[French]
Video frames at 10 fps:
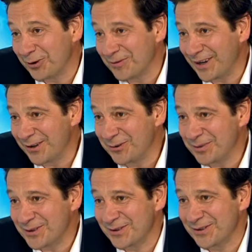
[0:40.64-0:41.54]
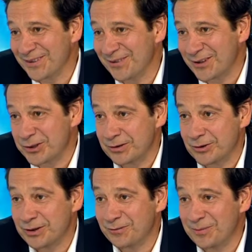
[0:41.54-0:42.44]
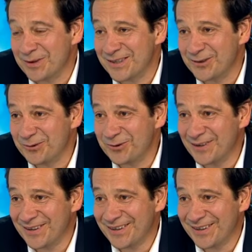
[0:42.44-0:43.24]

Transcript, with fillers: de revenir à Lyon, parce que c'est vrai que j'y ai, fait mes études.